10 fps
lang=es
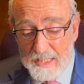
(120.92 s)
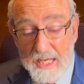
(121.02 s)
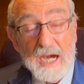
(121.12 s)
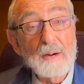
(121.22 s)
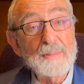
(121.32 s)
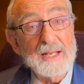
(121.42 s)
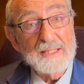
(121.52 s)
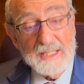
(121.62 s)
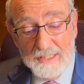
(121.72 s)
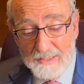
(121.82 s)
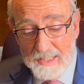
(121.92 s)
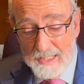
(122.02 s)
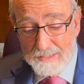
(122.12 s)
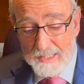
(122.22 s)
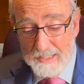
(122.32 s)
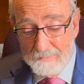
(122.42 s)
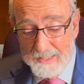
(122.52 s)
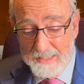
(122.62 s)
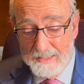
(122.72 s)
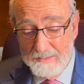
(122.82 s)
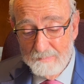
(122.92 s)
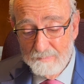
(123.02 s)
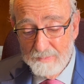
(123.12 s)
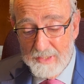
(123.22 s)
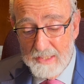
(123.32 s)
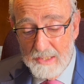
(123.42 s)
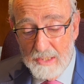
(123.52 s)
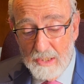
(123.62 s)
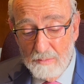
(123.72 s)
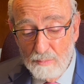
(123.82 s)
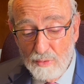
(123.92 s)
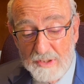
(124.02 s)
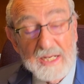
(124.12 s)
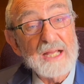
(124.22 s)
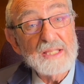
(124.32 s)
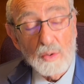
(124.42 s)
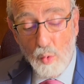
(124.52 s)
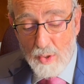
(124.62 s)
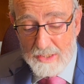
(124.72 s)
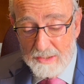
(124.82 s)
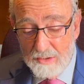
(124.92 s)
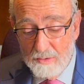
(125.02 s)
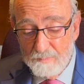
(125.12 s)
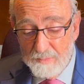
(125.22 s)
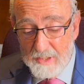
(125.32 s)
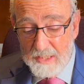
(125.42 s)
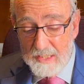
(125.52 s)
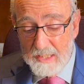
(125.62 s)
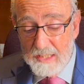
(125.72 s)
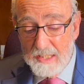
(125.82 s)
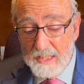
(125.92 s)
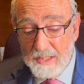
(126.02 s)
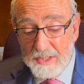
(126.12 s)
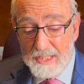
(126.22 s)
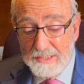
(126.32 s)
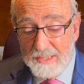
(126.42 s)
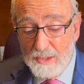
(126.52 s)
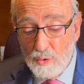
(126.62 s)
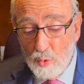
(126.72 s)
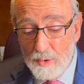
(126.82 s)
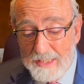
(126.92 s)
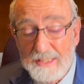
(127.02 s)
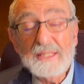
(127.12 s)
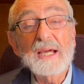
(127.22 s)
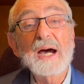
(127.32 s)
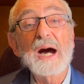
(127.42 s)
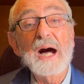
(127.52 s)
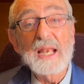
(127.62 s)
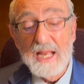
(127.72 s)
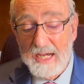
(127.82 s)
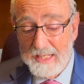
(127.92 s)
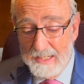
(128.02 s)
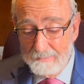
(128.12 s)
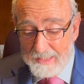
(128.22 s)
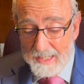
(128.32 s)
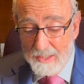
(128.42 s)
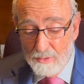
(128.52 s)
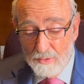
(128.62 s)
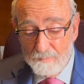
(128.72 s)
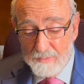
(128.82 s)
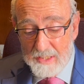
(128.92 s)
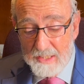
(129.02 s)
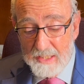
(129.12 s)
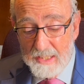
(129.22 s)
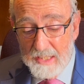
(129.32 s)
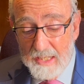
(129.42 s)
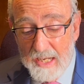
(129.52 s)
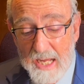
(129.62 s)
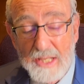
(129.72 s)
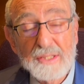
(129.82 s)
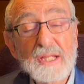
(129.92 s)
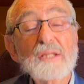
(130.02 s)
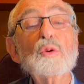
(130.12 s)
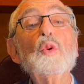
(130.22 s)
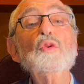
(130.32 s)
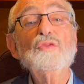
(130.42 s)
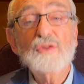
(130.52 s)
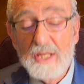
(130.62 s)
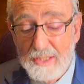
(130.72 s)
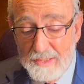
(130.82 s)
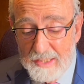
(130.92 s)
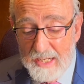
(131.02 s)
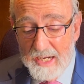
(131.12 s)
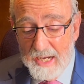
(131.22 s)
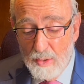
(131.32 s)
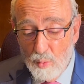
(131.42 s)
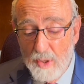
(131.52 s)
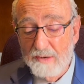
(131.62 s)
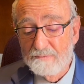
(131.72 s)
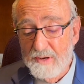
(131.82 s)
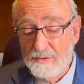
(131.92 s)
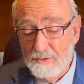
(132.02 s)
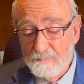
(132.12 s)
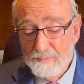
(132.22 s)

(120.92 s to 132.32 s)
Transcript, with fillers: Aprended a hacer el bien. Buscad el juicio. Restituid al agraviado. Haced justicia al huérfano.